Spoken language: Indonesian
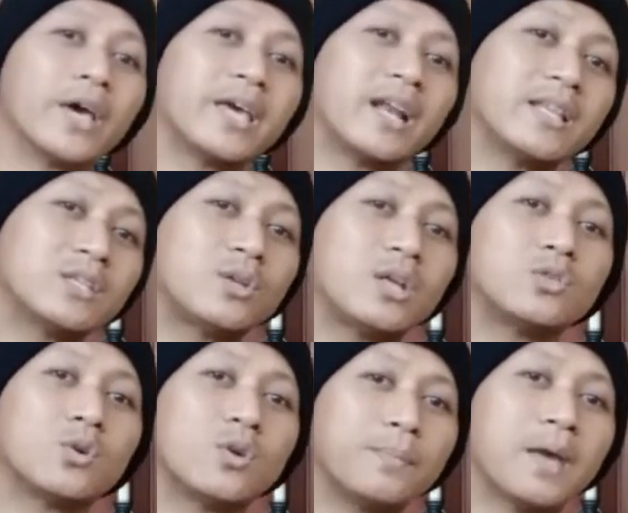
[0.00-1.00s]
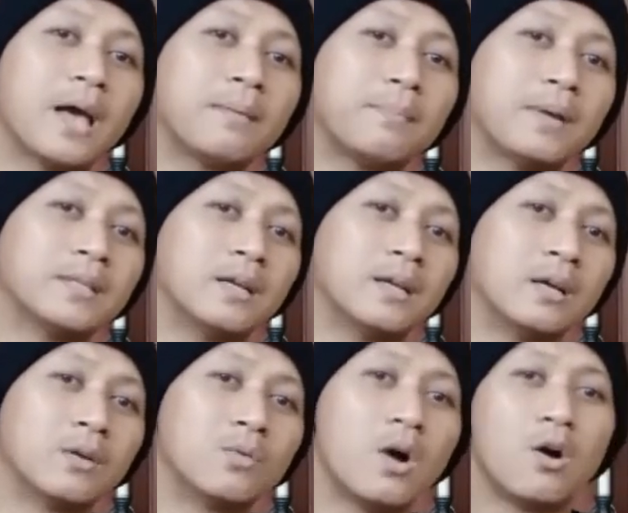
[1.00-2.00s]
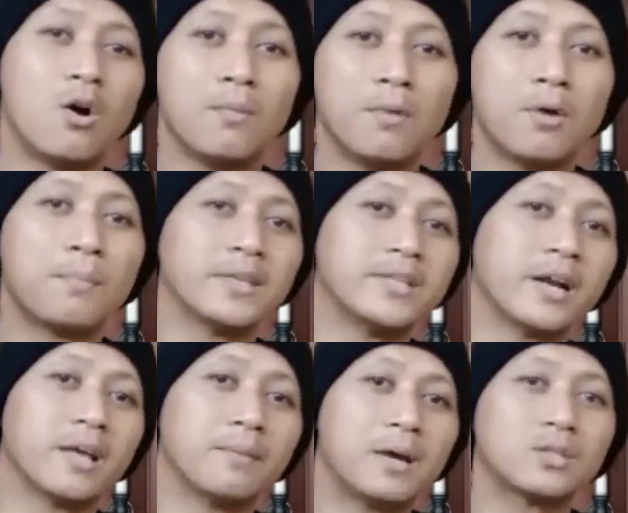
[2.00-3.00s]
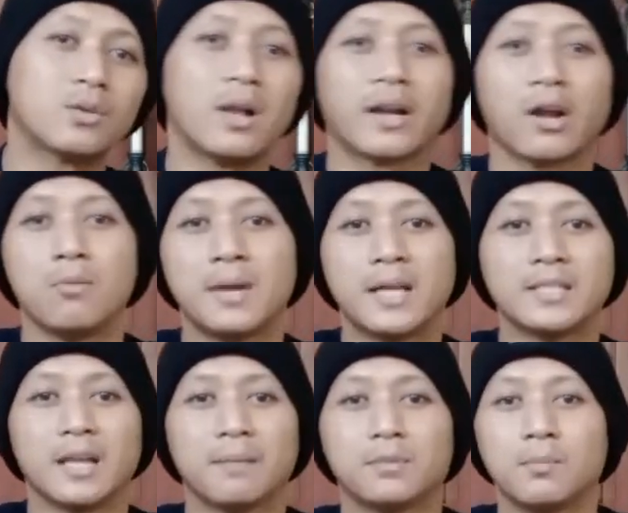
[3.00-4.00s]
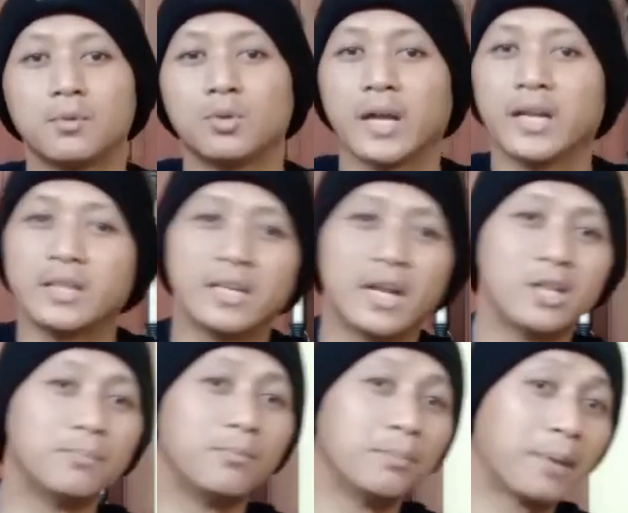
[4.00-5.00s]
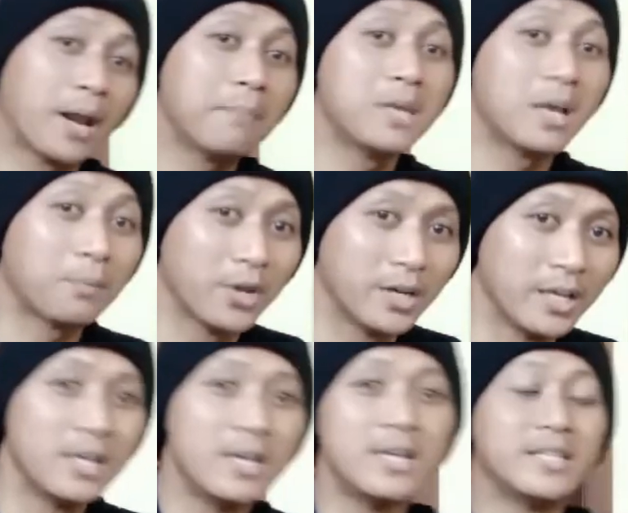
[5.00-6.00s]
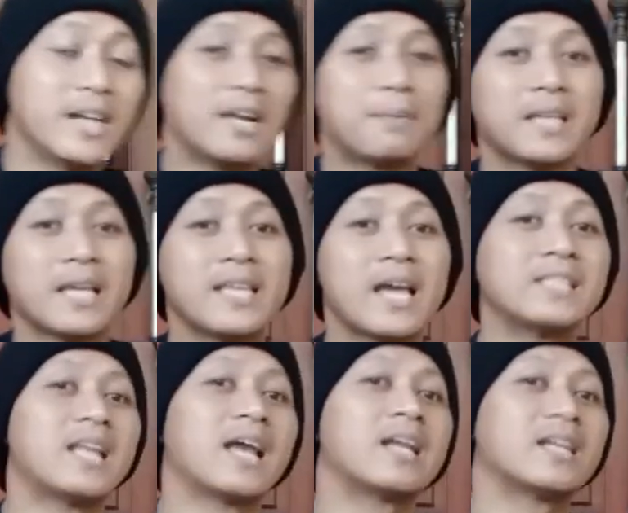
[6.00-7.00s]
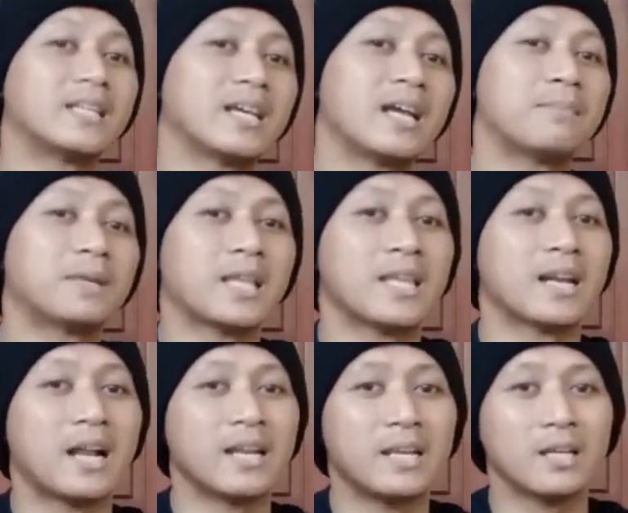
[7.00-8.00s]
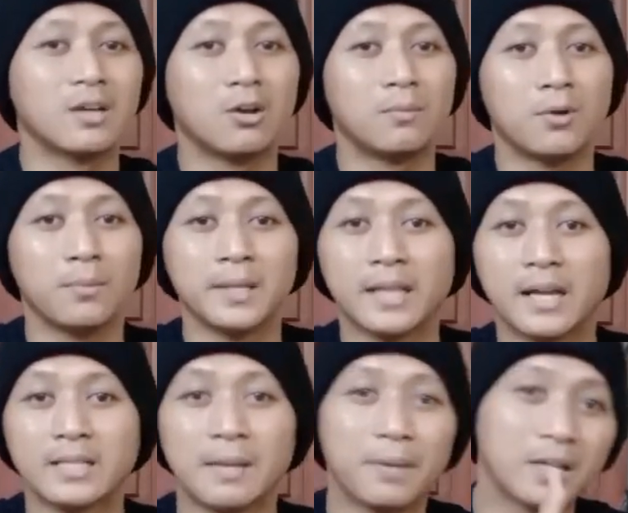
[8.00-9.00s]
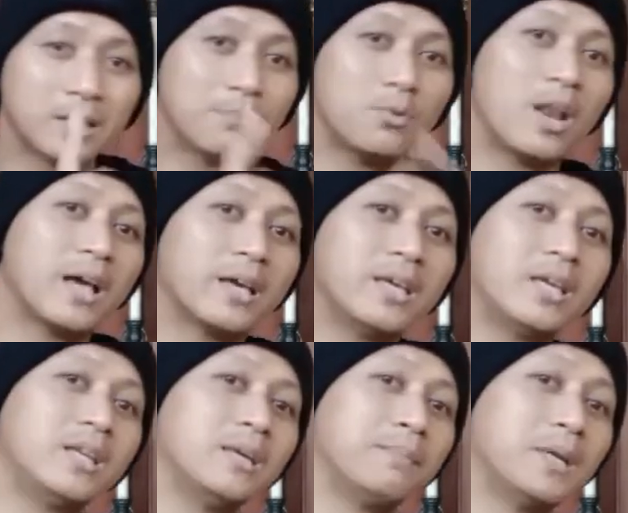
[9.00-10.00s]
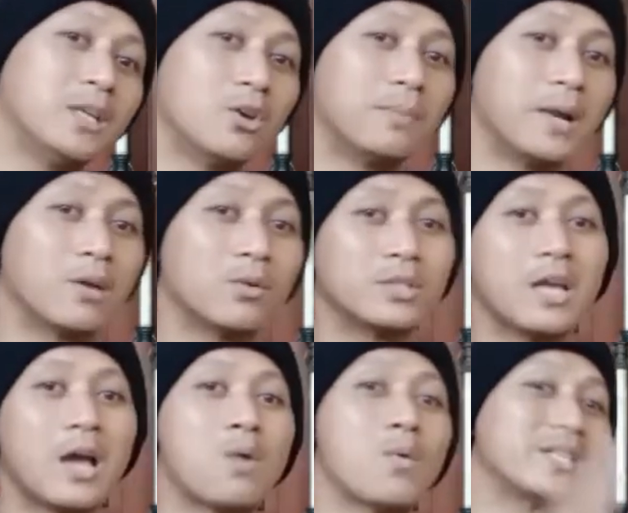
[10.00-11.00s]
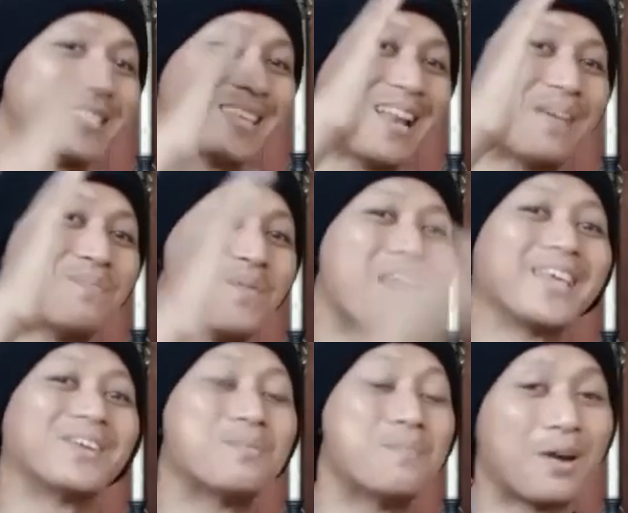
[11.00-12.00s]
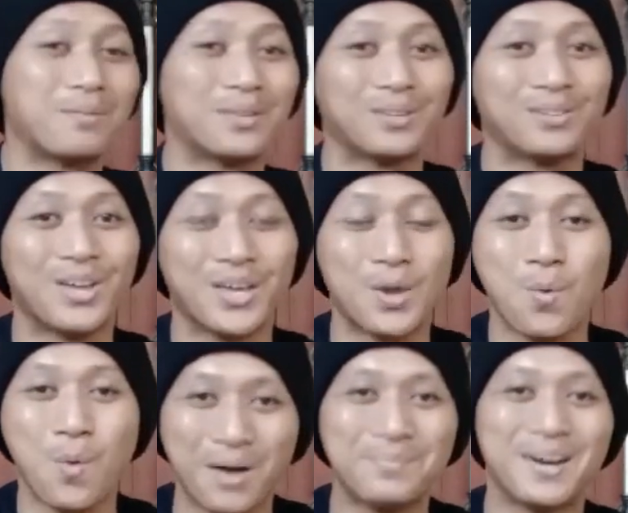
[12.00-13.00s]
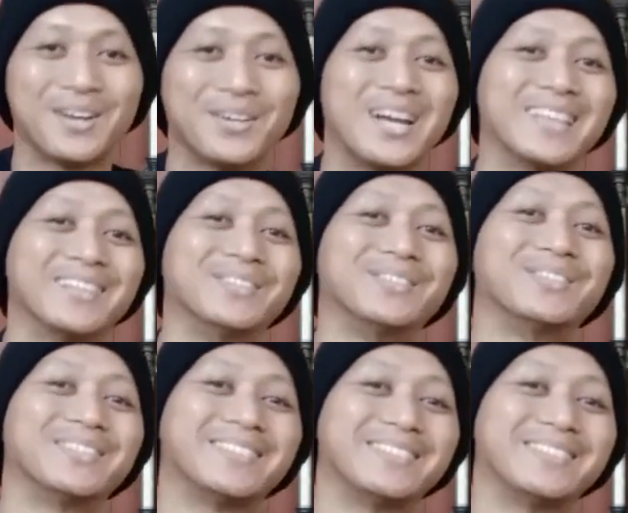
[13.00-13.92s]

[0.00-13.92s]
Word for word: Oke kiranya sudah cukup ya pan, uh, gua ngomong panjang lebar soal rekomendasi laptop untuk editing dari Premiere Pro ini. Jika ada pertanyaan silahkan ketikkan pertanyaan kalian di kolom komentar. Sampai ketemu lagi di video berikutnya. Wassalamualaikum warahmatullahi wabarakatuh.